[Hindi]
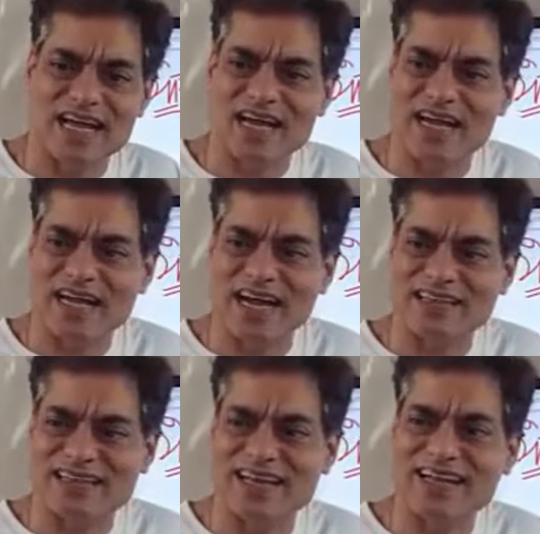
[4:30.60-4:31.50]
धागा
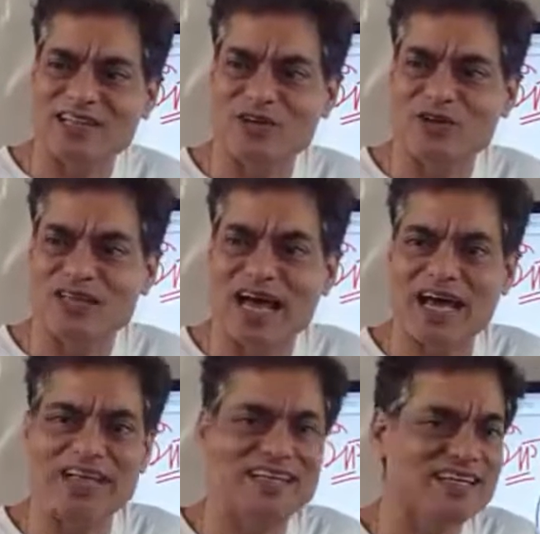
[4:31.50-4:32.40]
काटते रहते हो
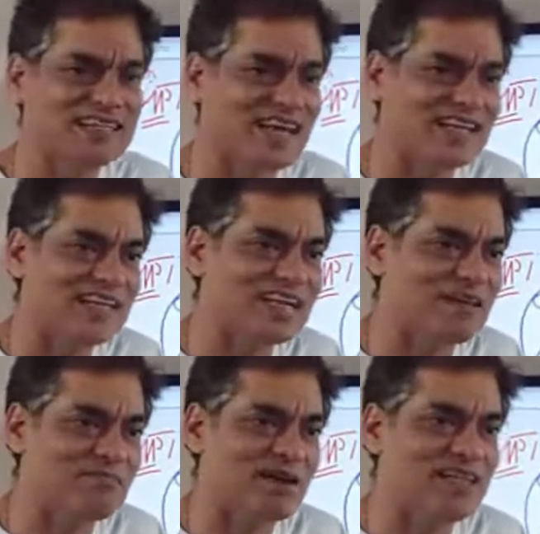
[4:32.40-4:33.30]
धारा दिन सारा दिन
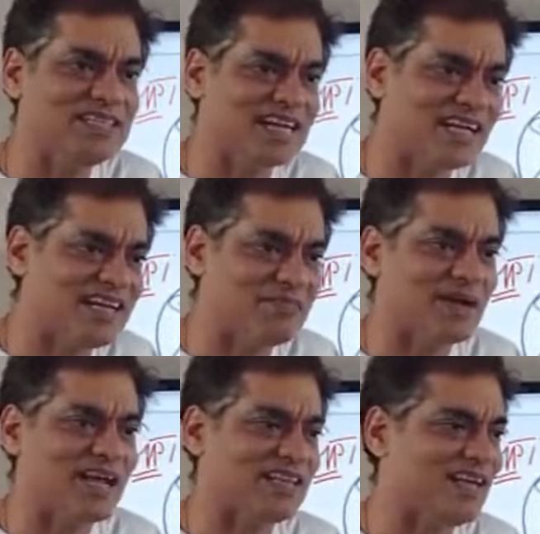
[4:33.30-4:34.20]
कंबल चादरे
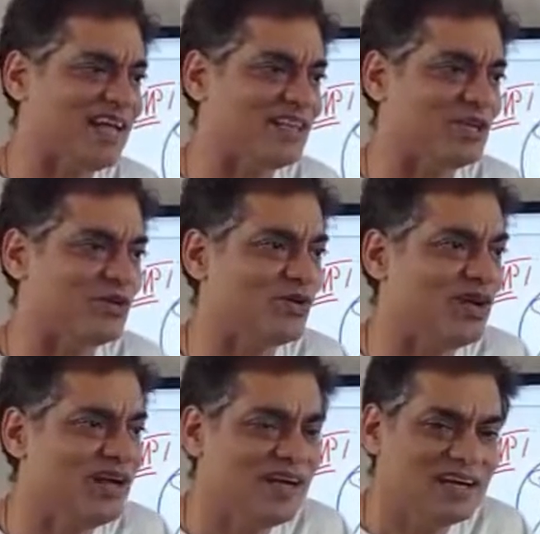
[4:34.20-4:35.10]
बनाते रहते
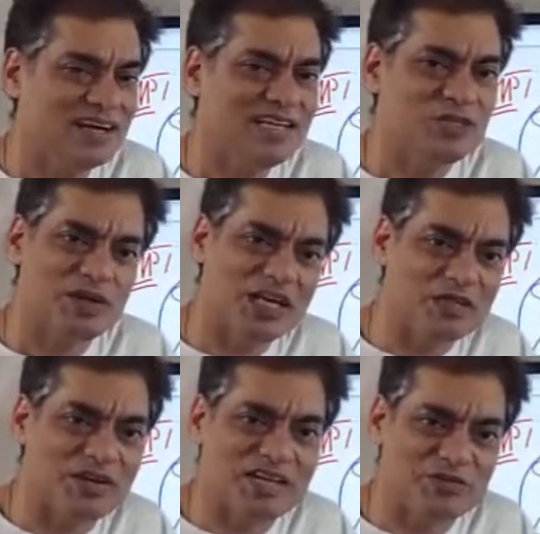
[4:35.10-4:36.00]
हो ईश्वर
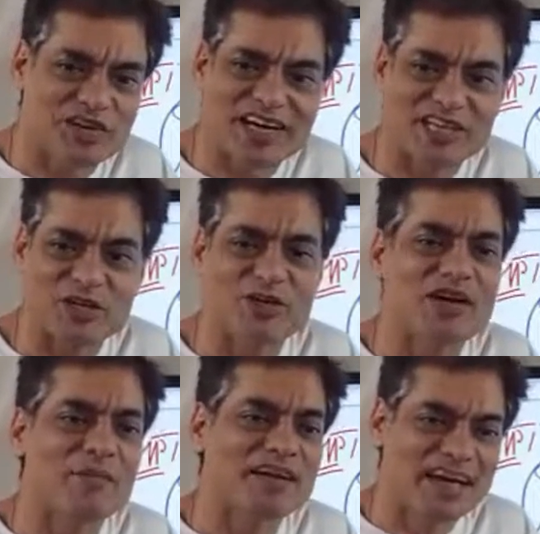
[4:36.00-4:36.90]
ईश्वर ईश्वर करते हो
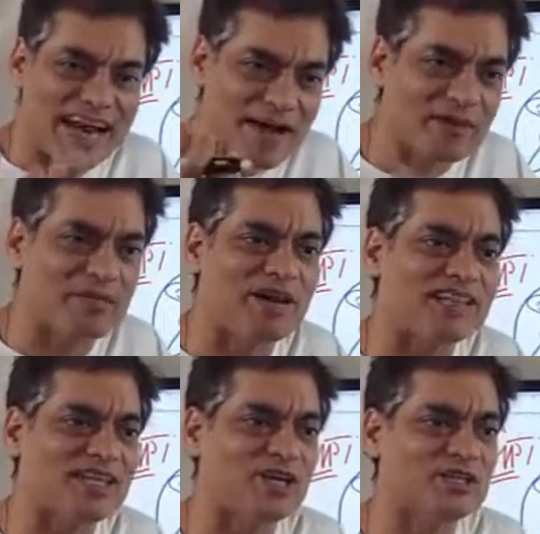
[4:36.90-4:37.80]
अबे नाम कब
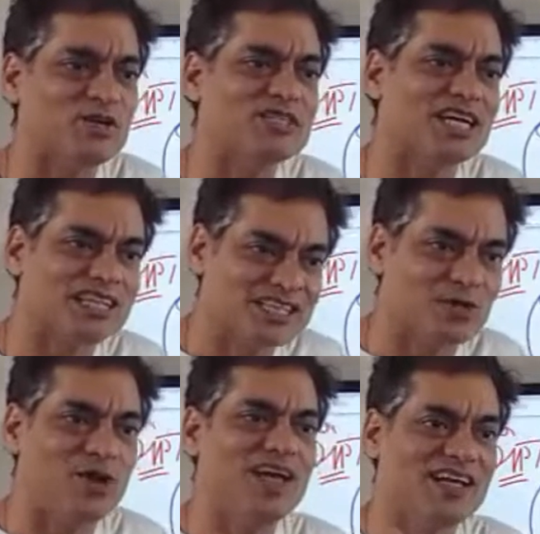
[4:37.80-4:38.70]
लेते हो दो चार
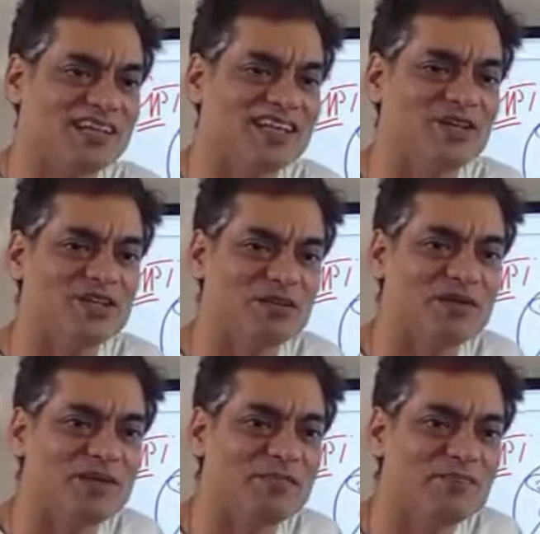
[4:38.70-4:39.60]
दस दोहे लिख देते हो
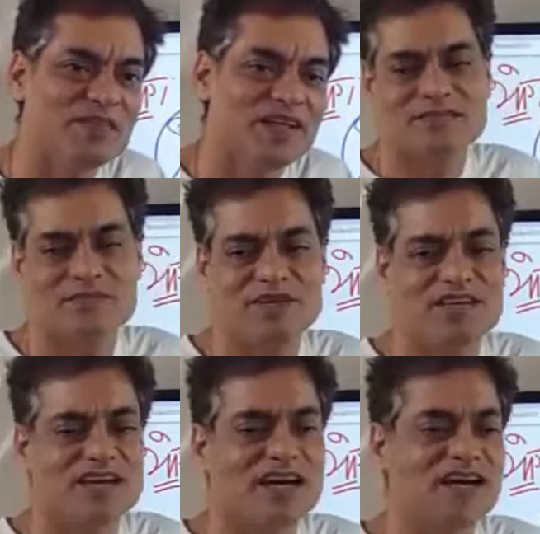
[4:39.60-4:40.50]
दिन में
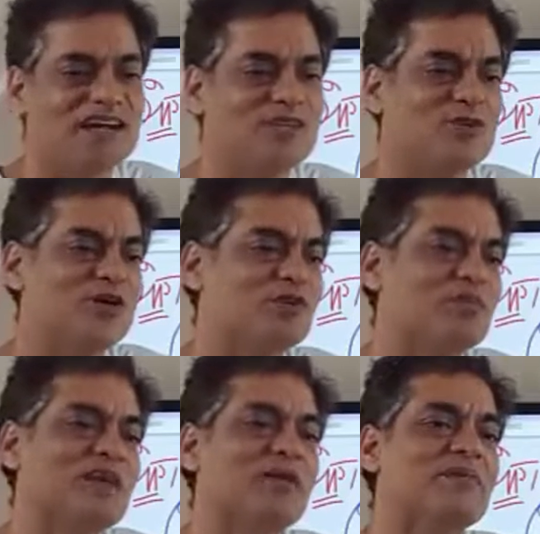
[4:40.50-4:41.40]
कबीर ने कहा रहे दोहे
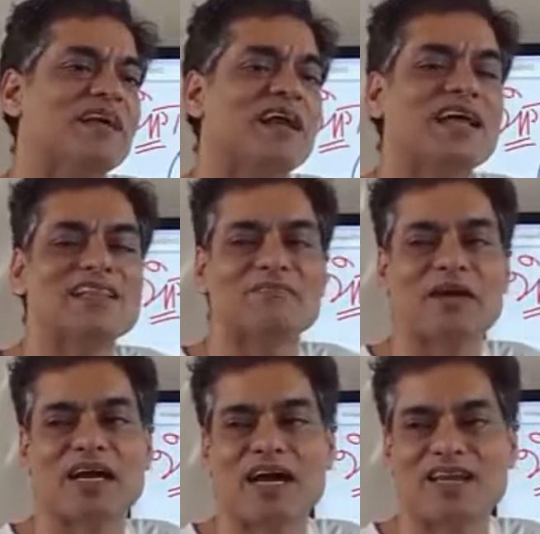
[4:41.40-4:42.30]
तो अपने आप निकल आते
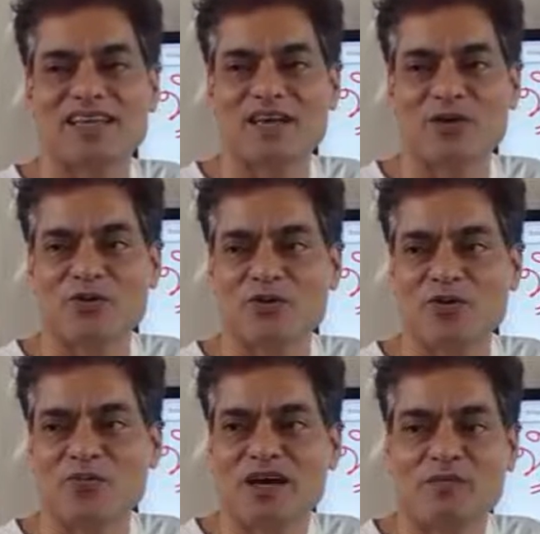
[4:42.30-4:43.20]
मैं कहा लिखता हूँ
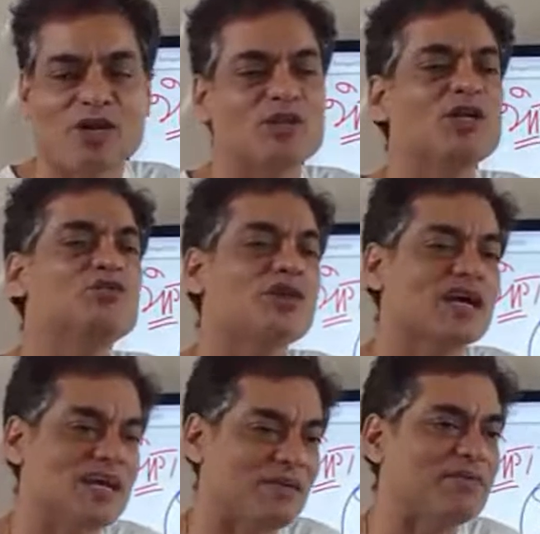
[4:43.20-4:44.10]
बोले तो
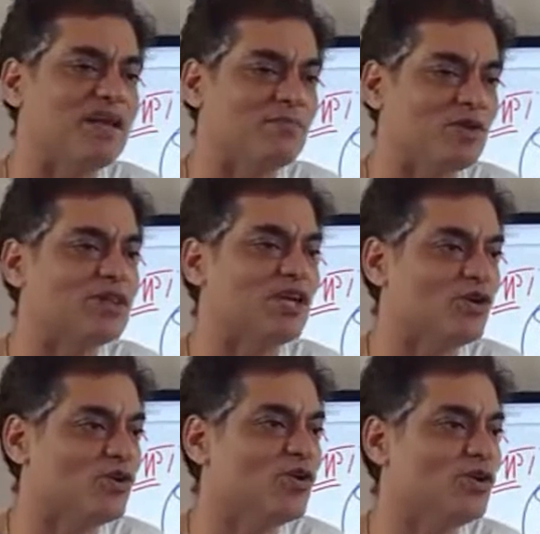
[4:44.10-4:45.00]
ईश्वर का नाम के लिए बोलते
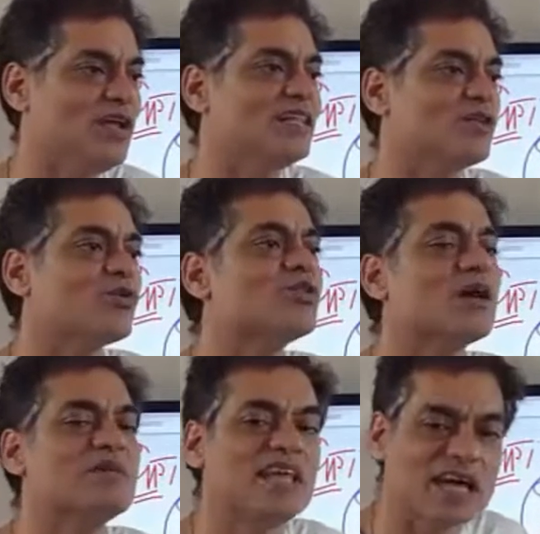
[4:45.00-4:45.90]
हो लेते तो
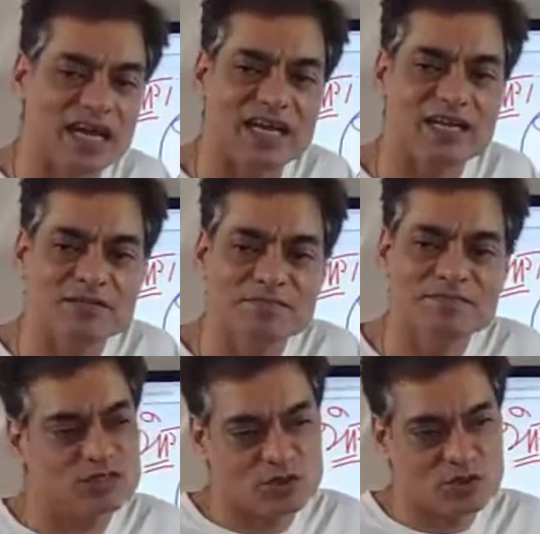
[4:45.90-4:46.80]
खुद कभी देखा नहीं
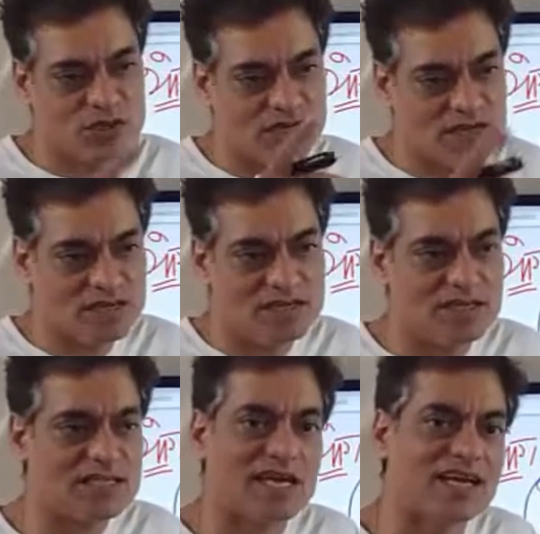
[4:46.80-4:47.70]
तो
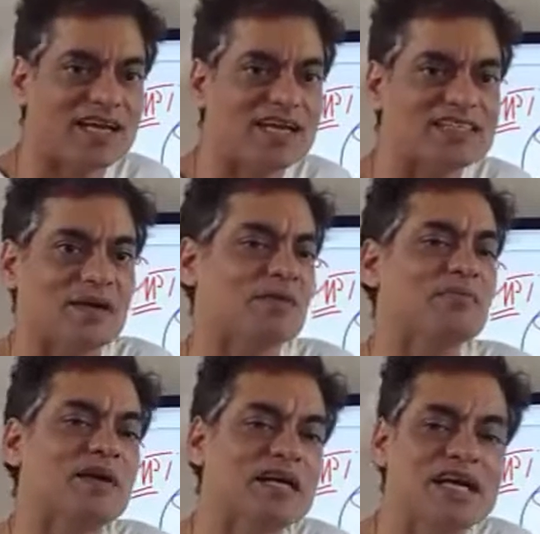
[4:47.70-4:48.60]
उन्होंने इशारा किया
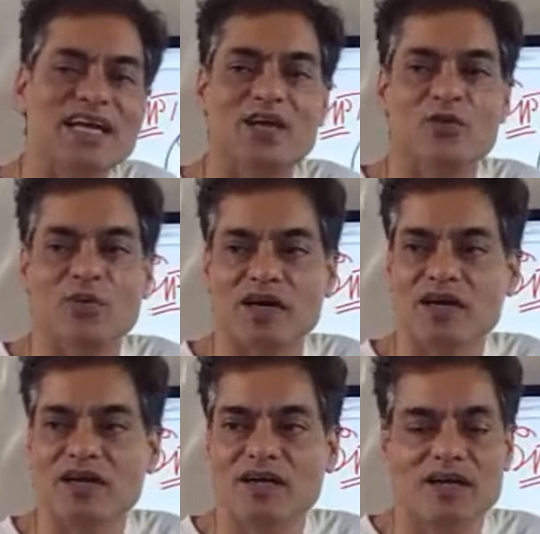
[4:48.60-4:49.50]
सामने पगडंडी के
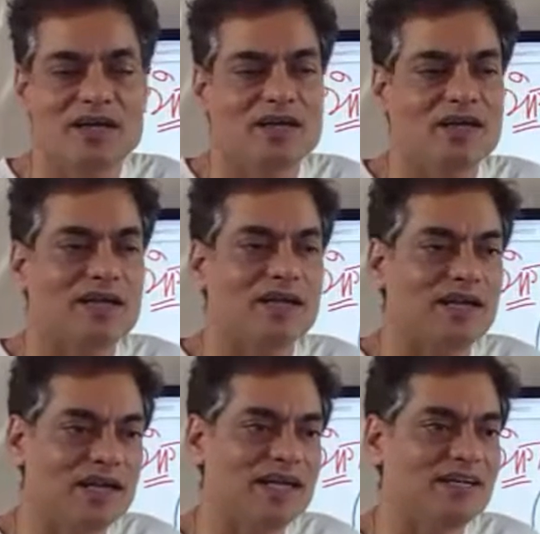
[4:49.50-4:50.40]
ऊपर एक
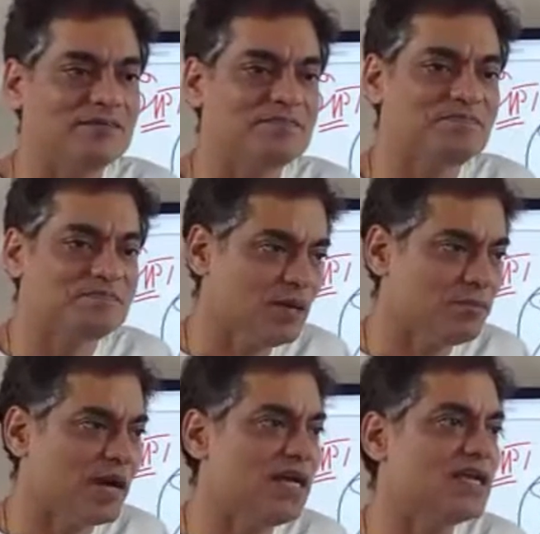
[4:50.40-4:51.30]
लेडी
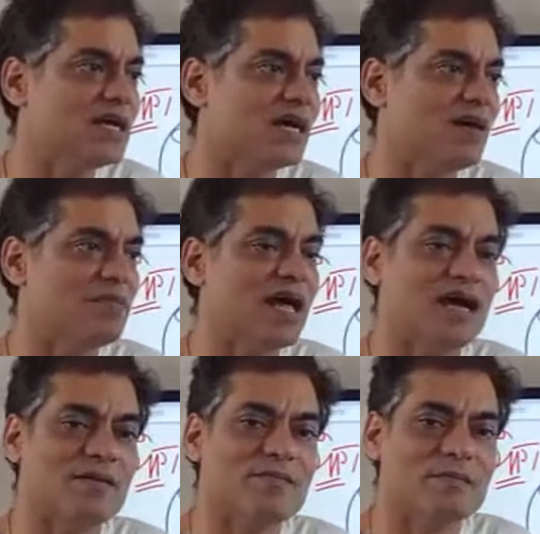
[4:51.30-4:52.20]
पानी का घड़ा भरा